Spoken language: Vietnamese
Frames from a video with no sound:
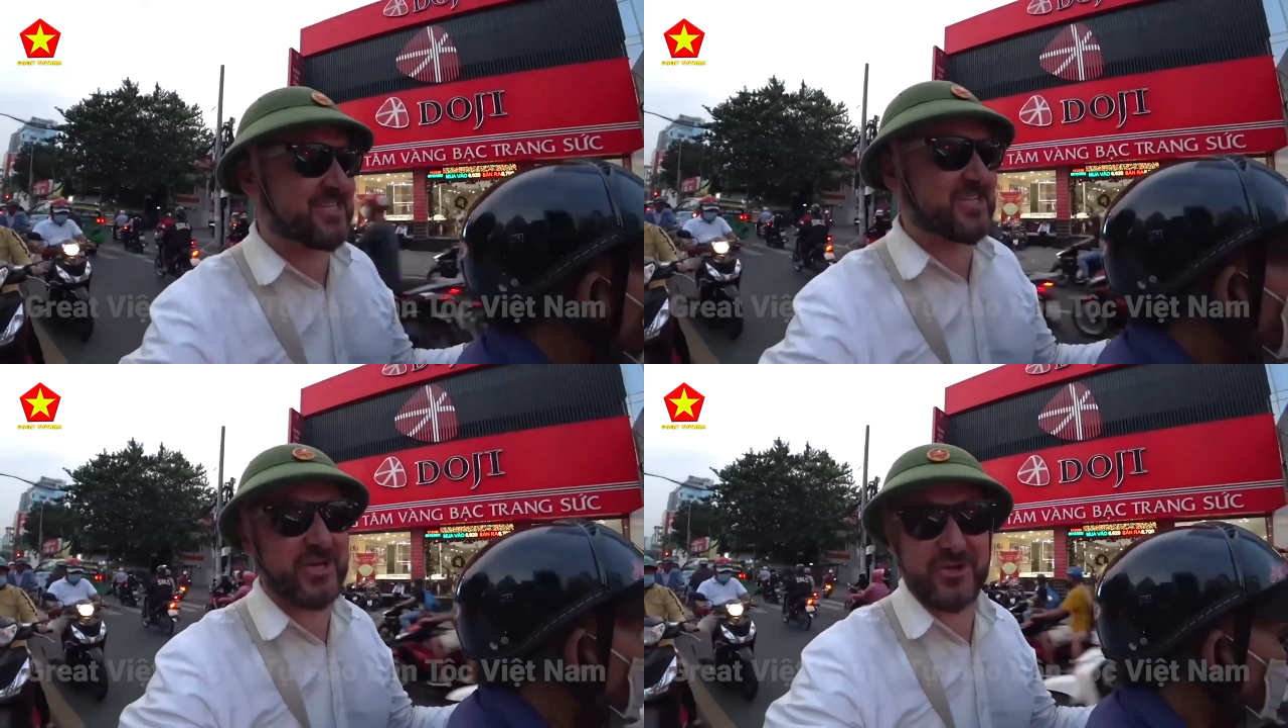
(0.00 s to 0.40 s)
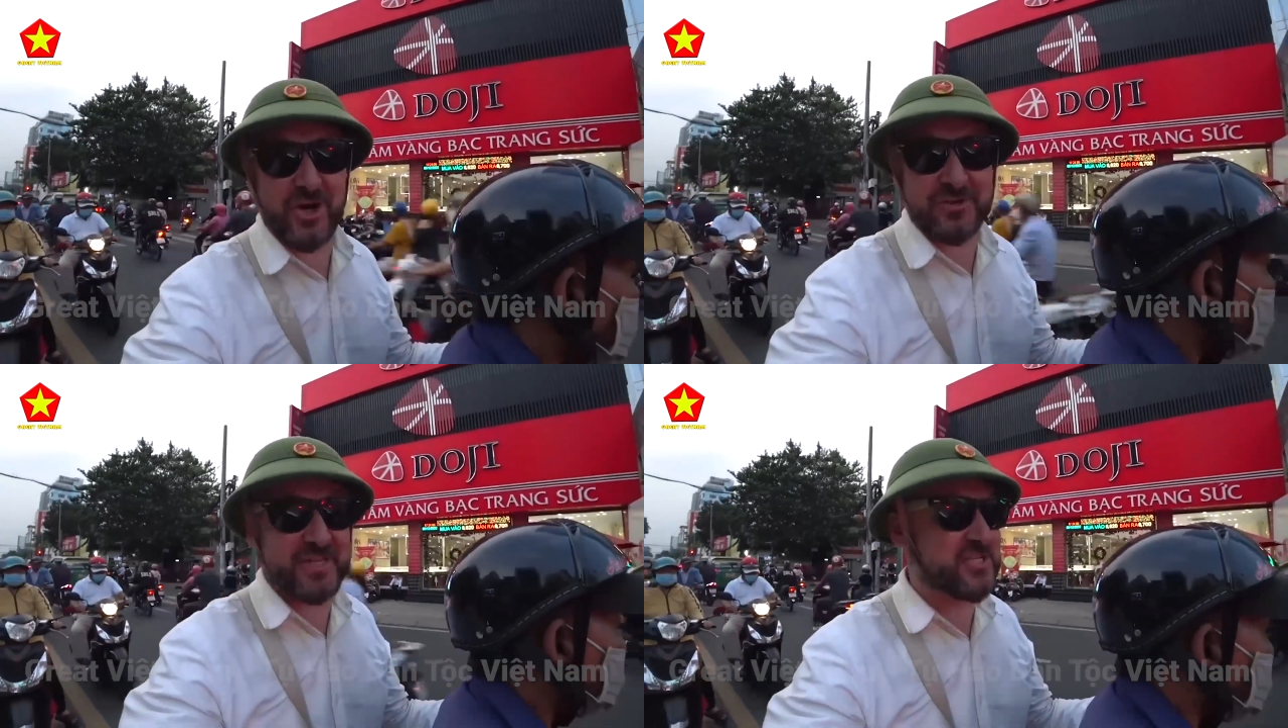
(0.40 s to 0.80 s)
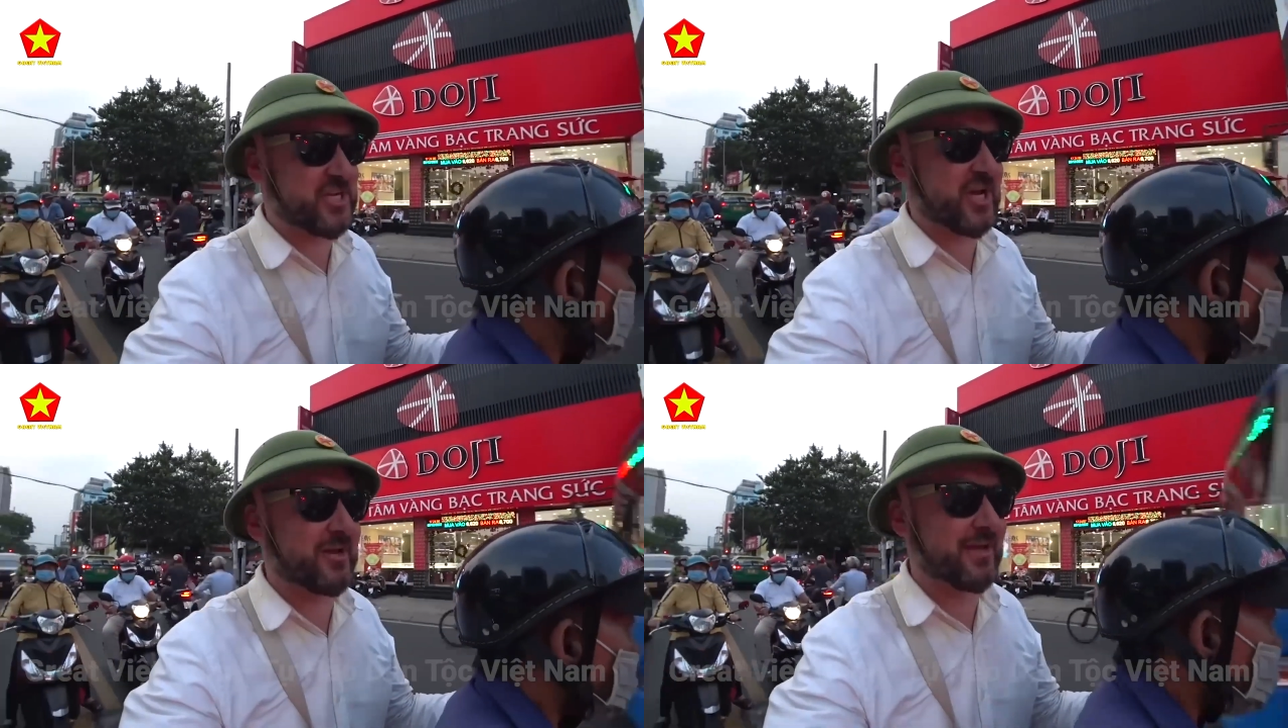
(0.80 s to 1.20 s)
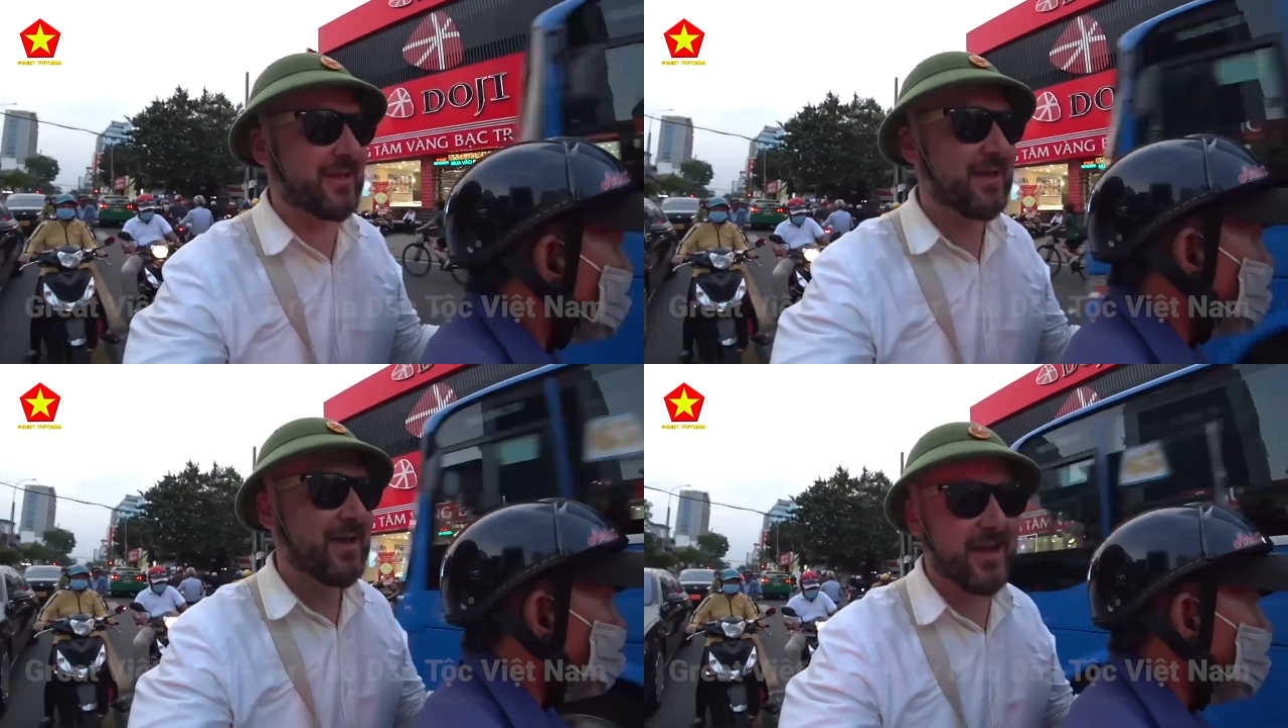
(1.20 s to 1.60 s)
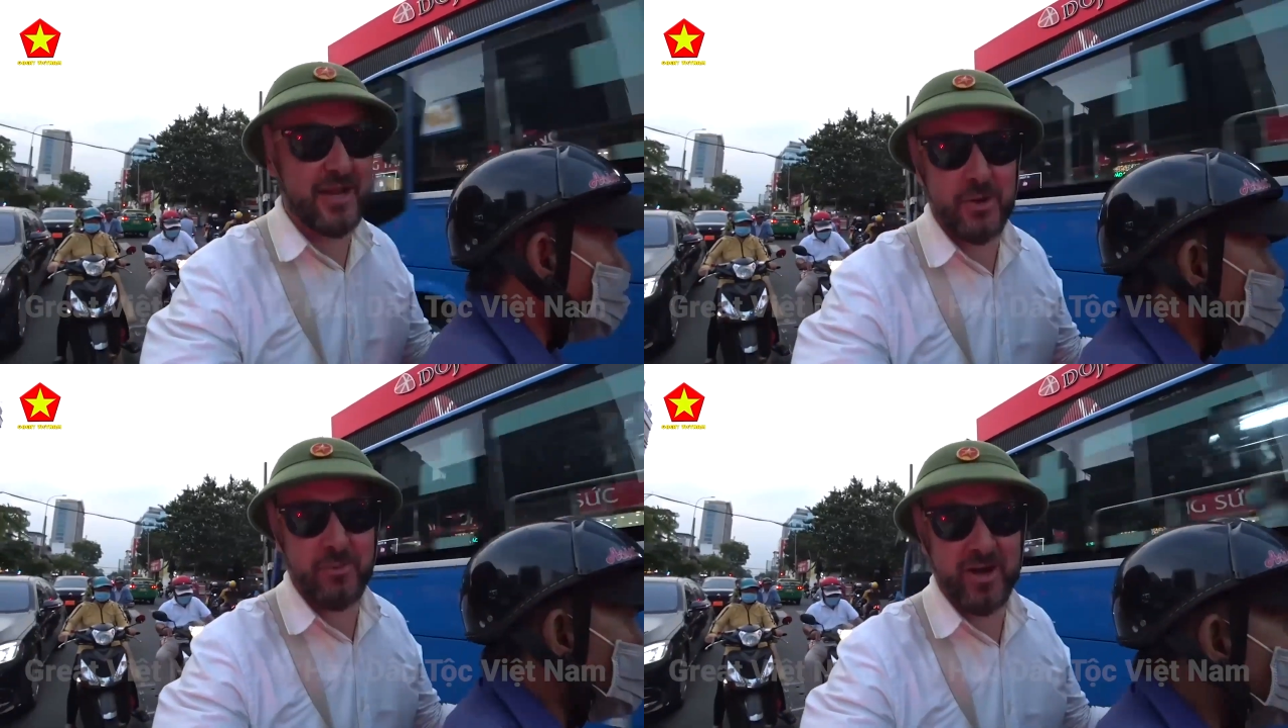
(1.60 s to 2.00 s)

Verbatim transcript: như Nha Trang hay thành phố Hồ Chí Minh.